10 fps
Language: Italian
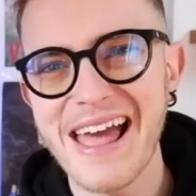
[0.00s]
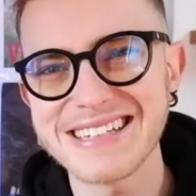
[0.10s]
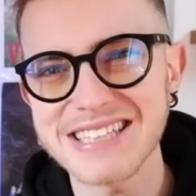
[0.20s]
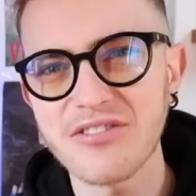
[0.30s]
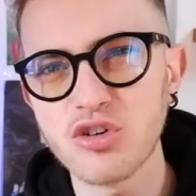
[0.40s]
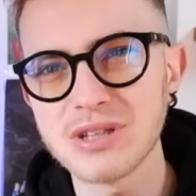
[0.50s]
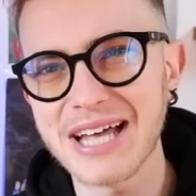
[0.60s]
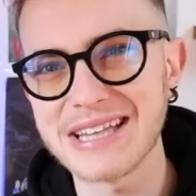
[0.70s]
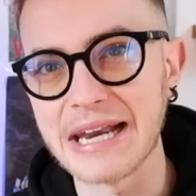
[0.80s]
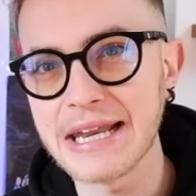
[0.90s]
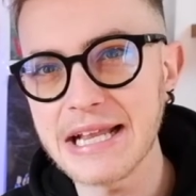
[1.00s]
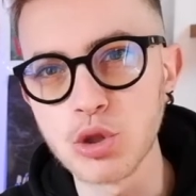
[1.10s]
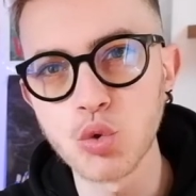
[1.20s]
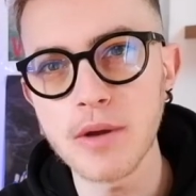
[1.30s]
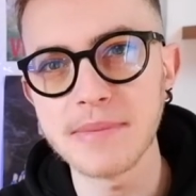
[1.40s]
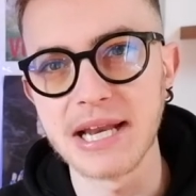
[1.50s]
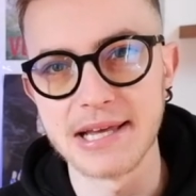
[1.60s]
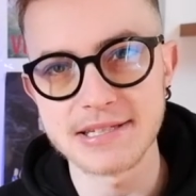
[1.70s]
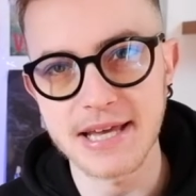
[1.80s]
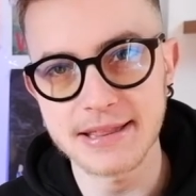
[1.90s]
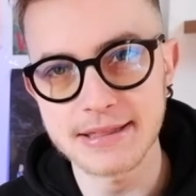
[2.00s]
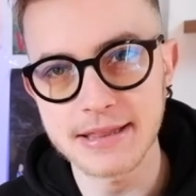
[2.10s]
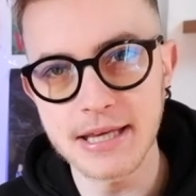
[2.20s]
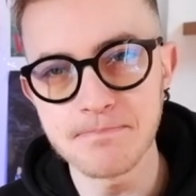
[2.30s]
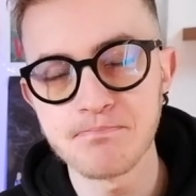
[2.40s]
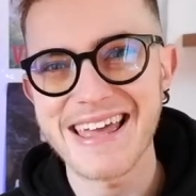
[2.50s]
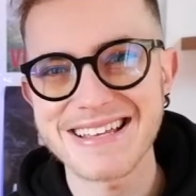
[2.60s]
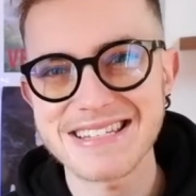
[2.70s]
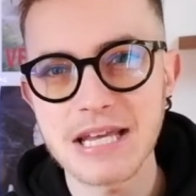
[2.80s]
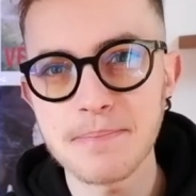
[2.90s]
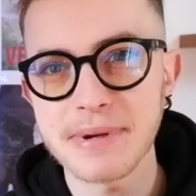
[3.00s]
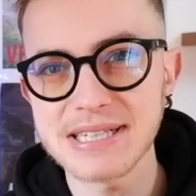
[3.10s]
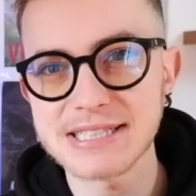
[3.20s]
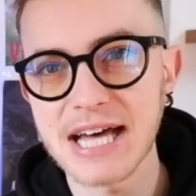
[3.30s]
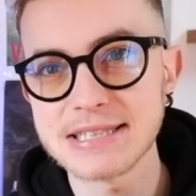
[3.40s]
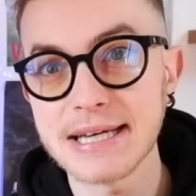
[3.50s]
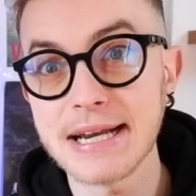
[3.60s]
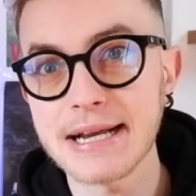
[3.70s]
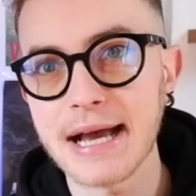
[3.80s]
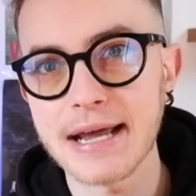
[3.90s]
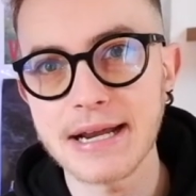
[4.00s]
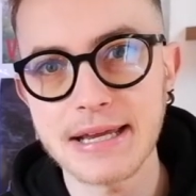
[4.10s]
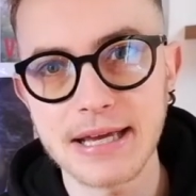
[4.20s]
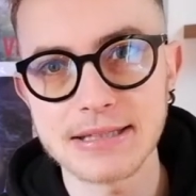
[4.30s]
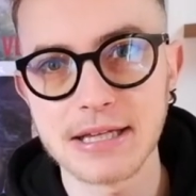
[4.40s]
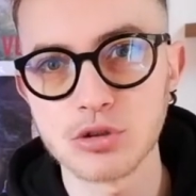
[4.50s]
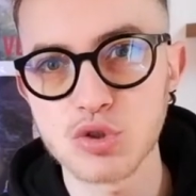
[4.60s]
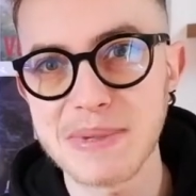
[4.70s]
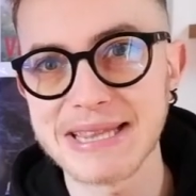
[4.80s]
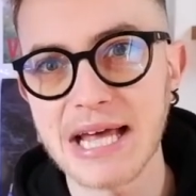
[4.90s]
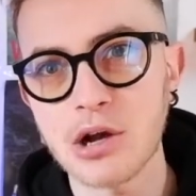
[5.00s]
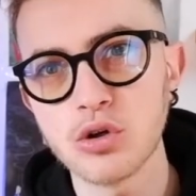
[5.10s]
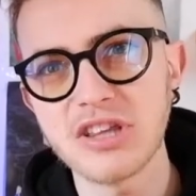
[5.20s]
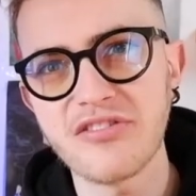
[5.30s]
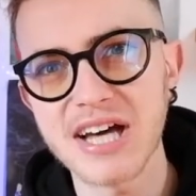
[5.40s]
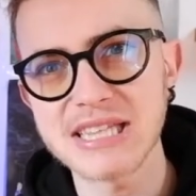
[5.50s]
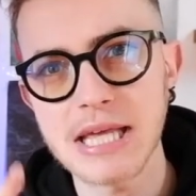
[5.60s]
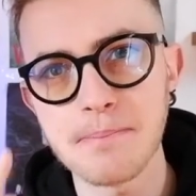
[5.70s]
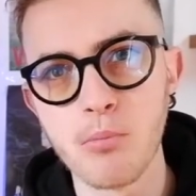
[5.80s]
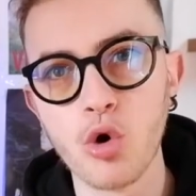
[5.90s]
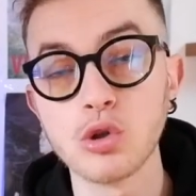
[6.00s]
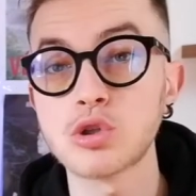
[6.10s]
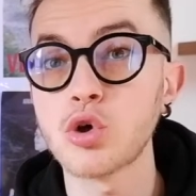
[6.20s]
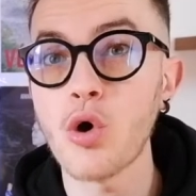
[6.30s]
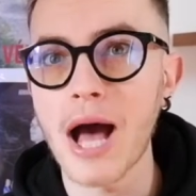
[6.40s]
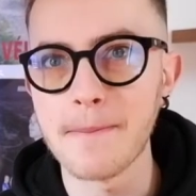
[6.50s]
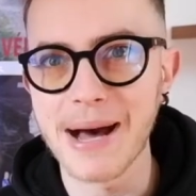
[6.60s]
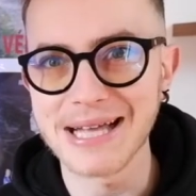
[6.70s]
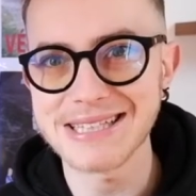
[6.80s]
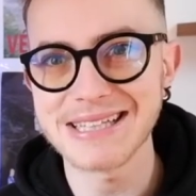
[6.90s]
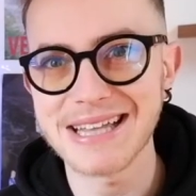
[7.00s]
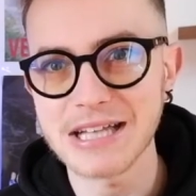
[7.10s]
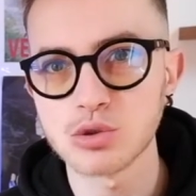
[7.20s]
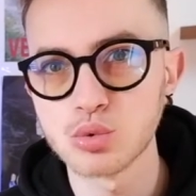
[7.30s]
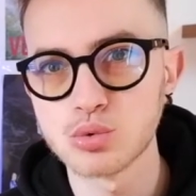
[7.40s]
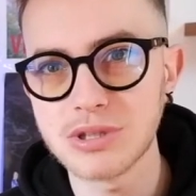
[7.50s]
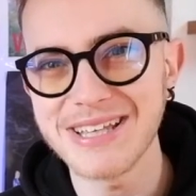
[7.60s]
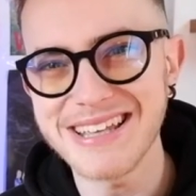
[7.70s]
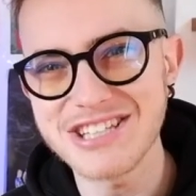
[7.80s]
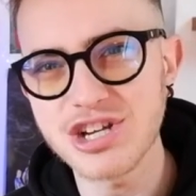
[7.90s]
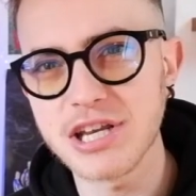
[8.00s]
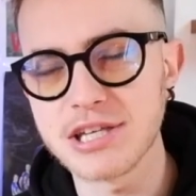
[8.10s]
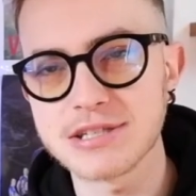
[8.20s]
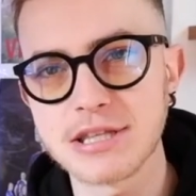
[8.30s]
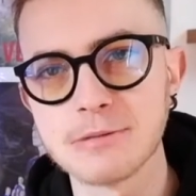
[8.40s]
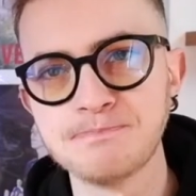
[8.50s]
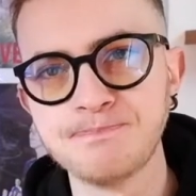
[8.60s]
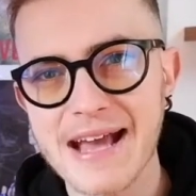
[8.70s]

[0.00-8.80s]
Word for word: è stata fondata nel 2007 e è sempre stata una gara che ha dato spettacolo di è molto amata da tutti i ciclisti.